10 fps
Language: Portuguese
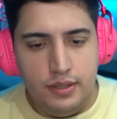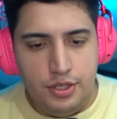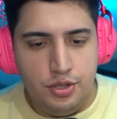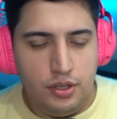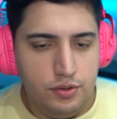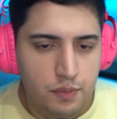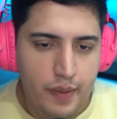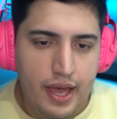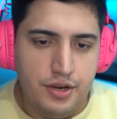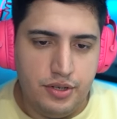e joga um
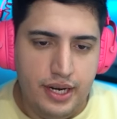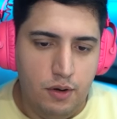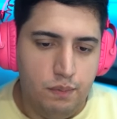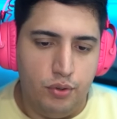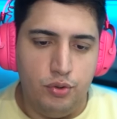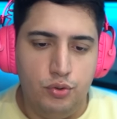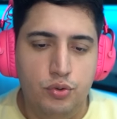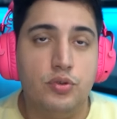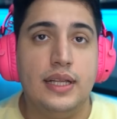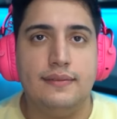Major, né, um
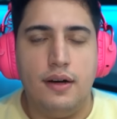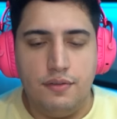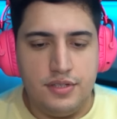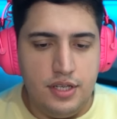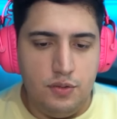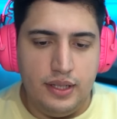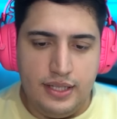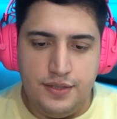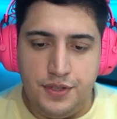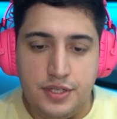produto da Valve, que seria um
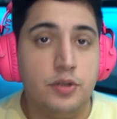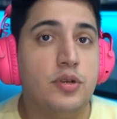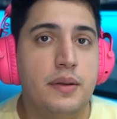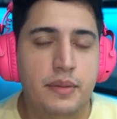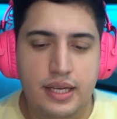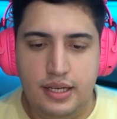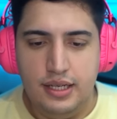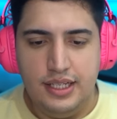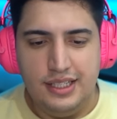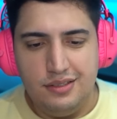adesivo de assinatura minha,
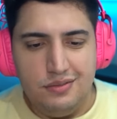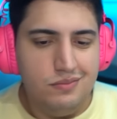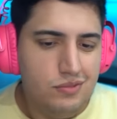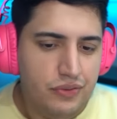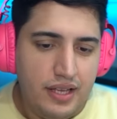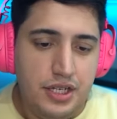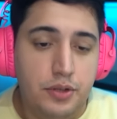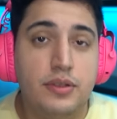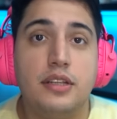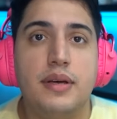não faz
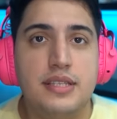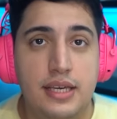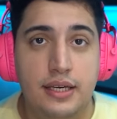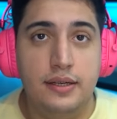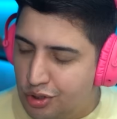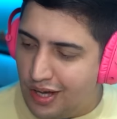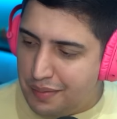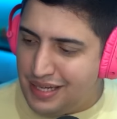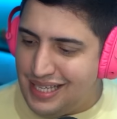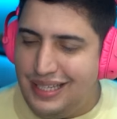sentido estar tá numa skin. Pô,
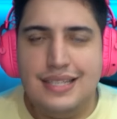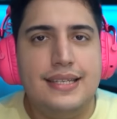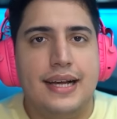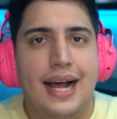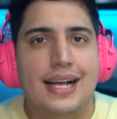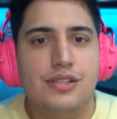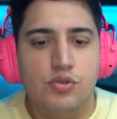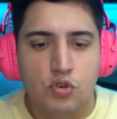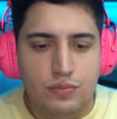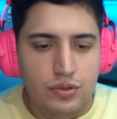Dog, mas aí nesse
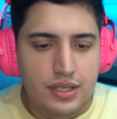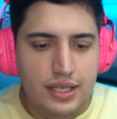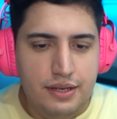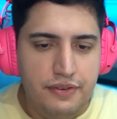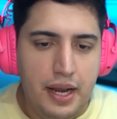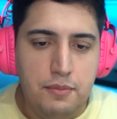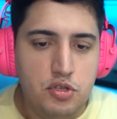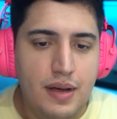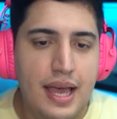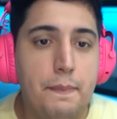caso, como que
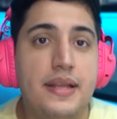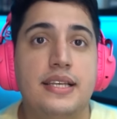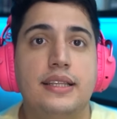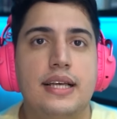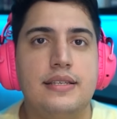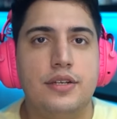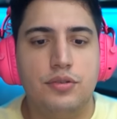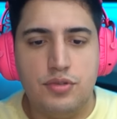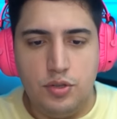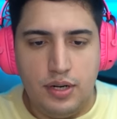faremos uma representação
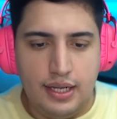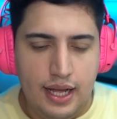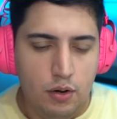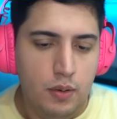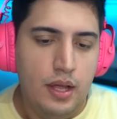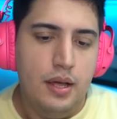do seu canal?